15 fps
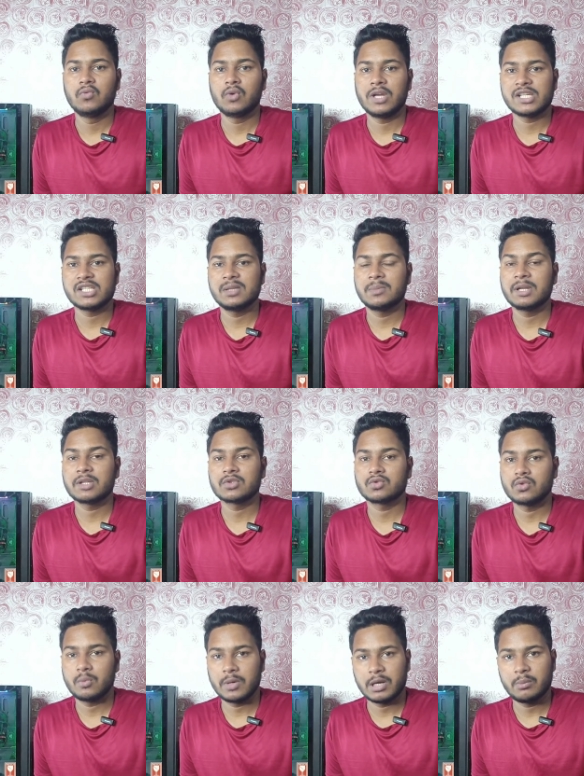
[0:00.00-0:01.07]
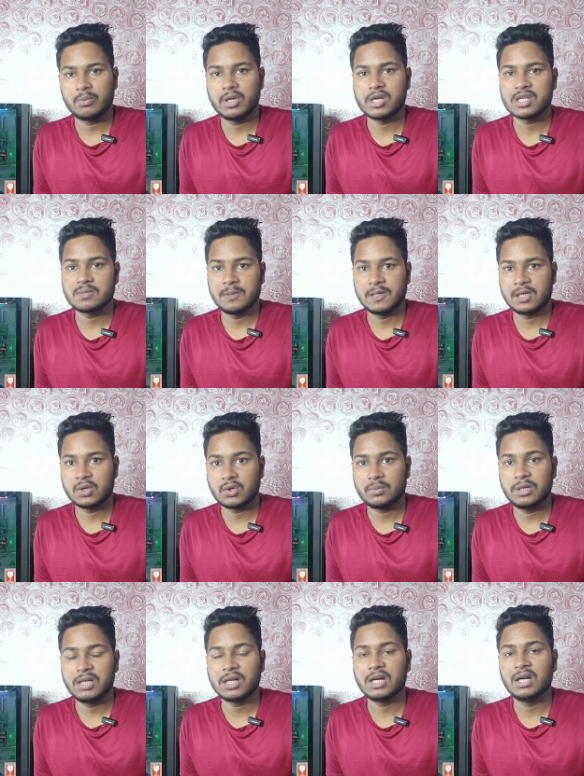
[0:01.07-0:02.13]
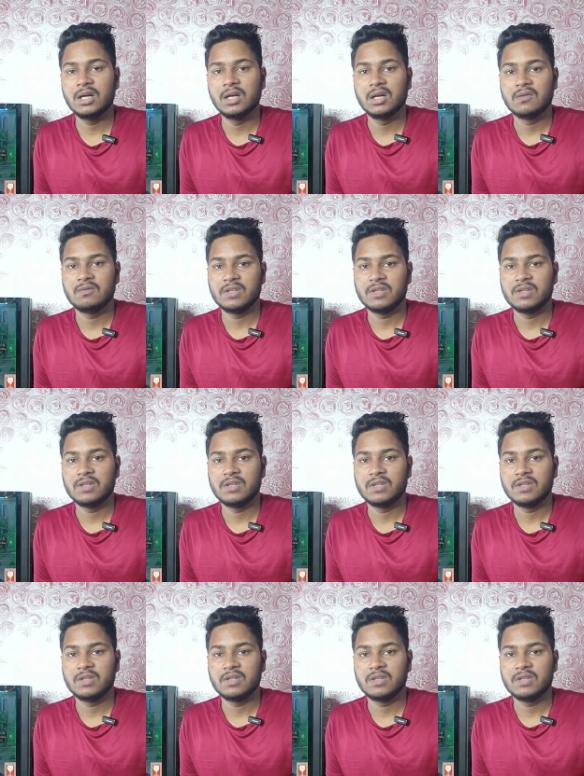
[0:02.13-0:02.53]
फुल एच प्लस सुपर एमुलेट डिस्प्ले देखने को मिलेगा